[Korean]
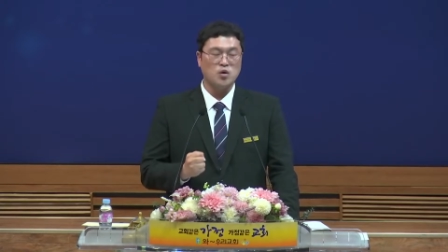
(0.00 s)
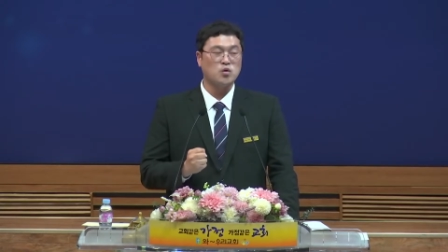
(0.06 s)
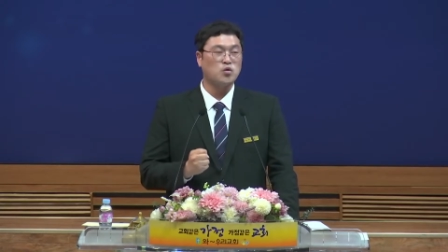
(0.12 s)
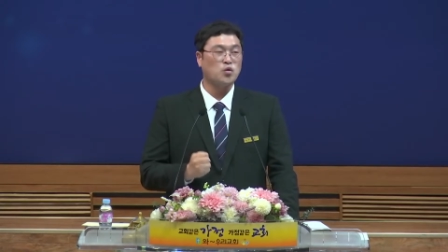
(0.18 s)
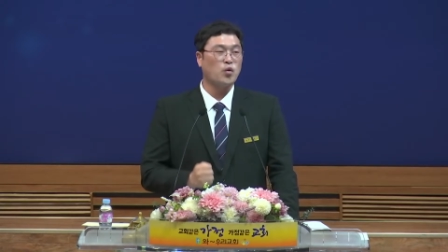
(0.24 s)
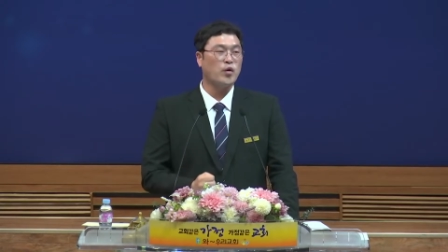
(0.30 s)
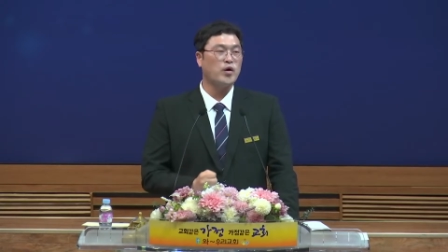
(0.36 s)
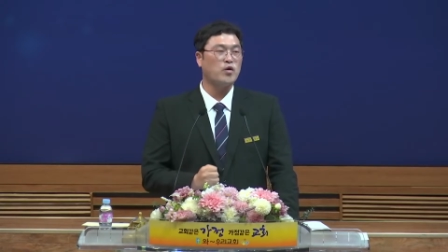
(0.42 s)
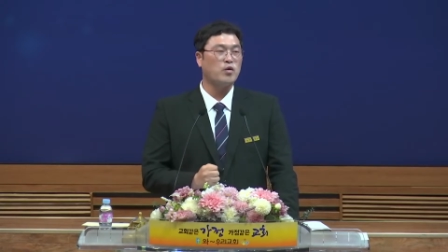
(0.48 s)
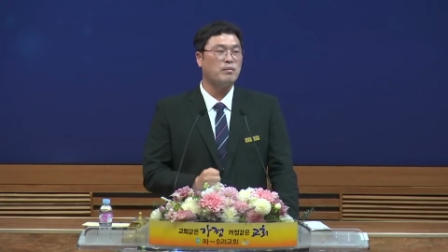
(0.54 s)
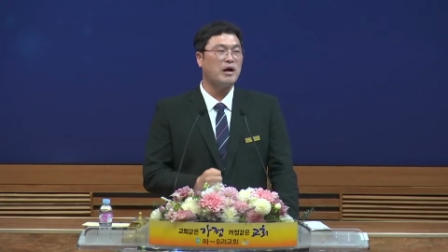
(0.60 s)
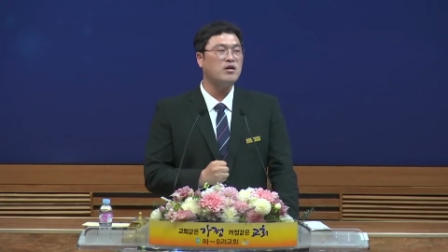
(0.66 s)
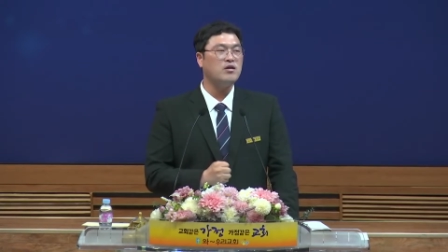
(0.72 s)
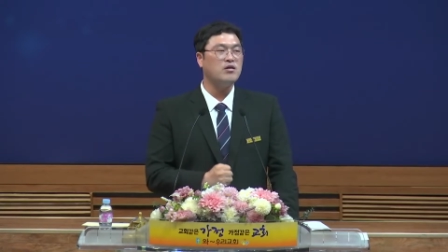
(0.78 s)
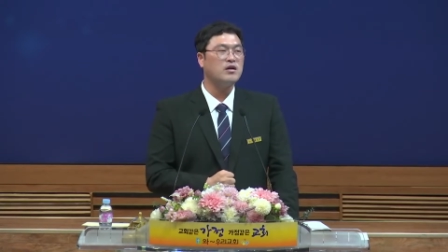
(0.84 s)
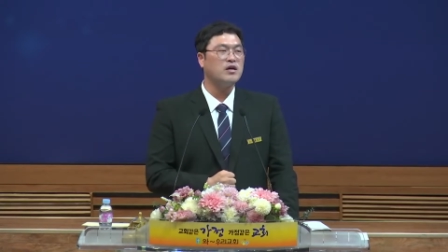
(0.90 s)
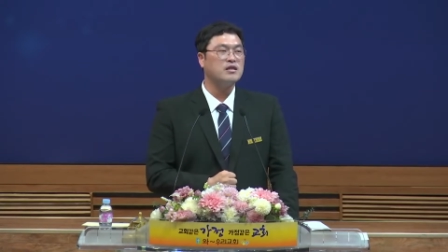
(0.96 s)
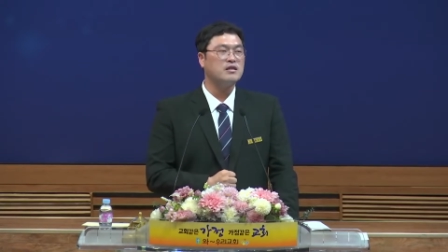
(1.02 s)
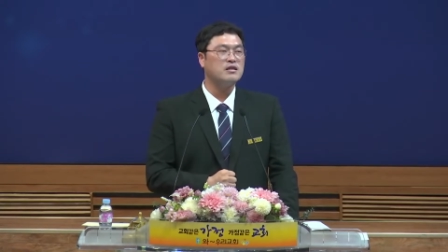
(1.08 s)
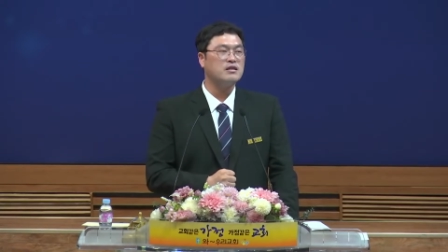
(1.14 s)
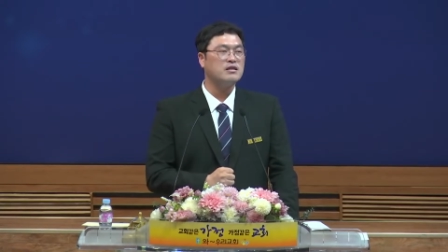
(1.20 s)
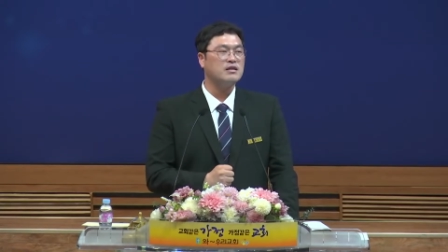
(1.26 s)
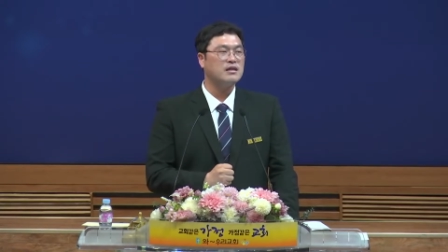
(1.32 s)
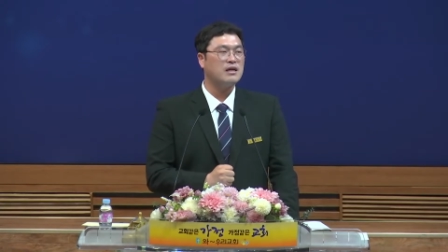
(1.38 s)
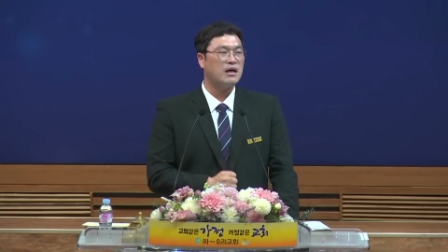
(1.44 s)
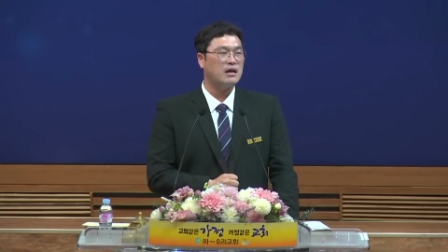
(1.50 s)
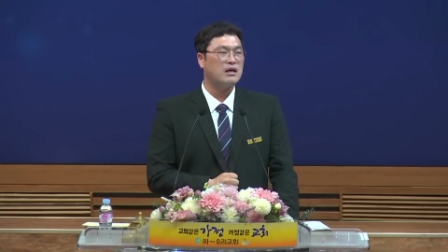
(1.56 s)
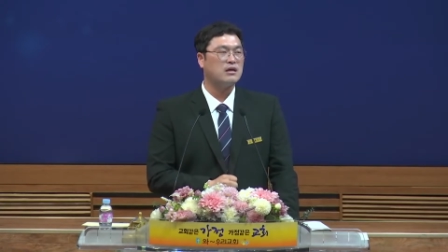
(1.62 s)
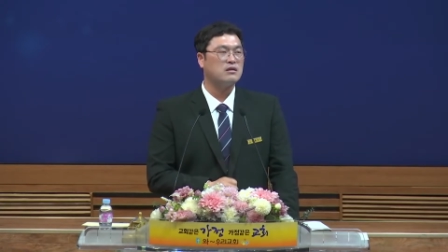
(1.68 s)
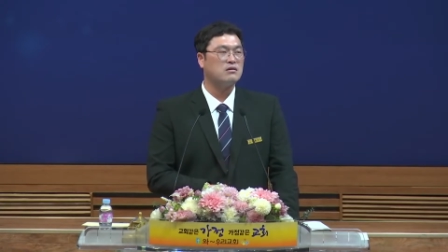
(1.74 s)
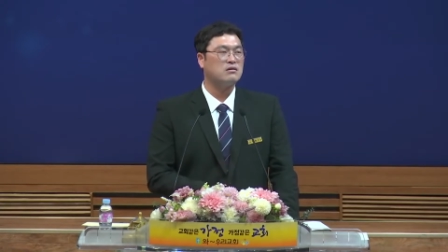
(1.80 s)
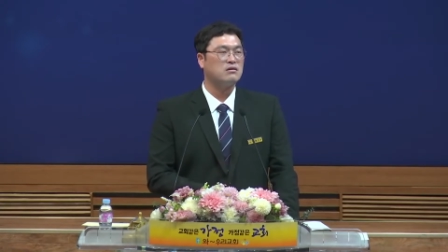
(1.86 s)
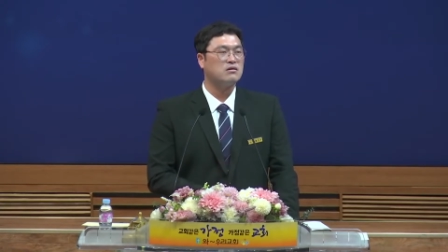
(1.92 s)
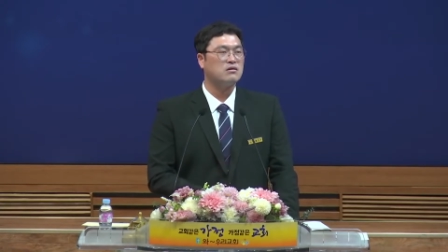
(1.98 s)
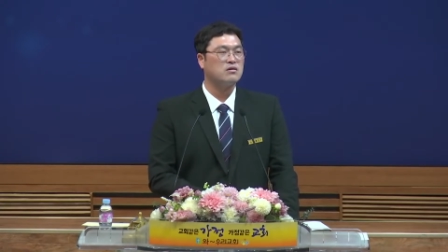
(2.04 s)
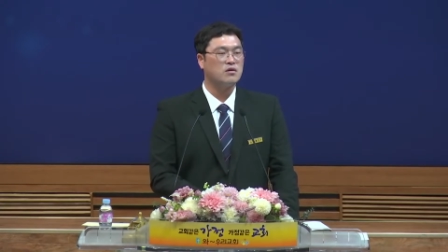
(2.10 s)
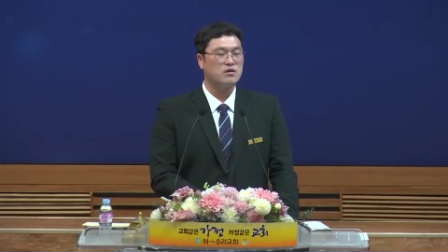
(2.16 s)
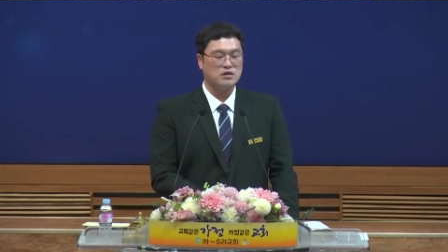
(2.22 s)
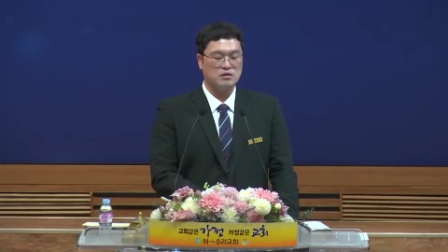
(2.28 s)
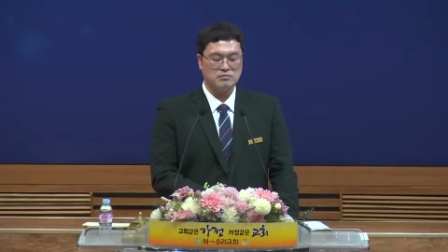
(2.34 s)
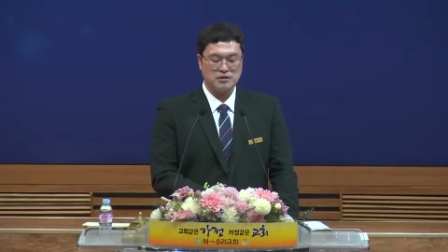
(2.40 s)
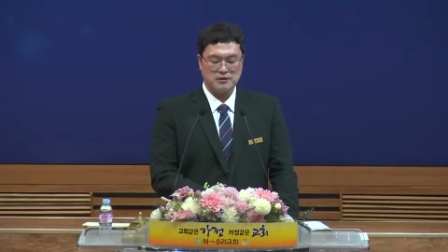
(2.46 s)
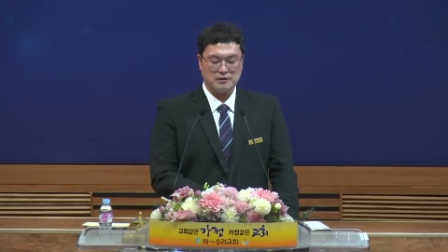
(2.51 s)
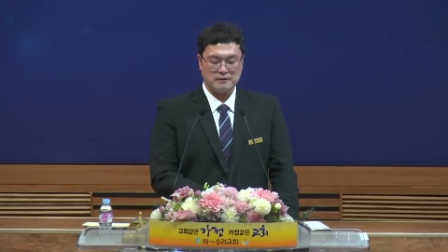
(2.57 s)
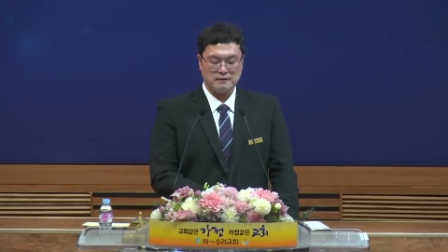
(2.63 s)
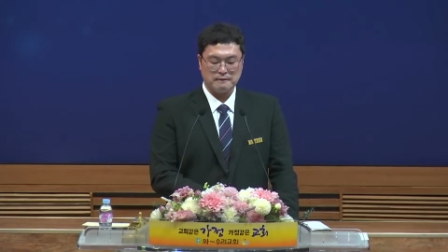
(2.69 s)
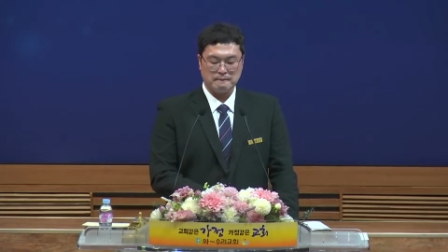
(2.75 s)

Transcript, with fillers: 노예로 팔려가지 않았던 것입니다.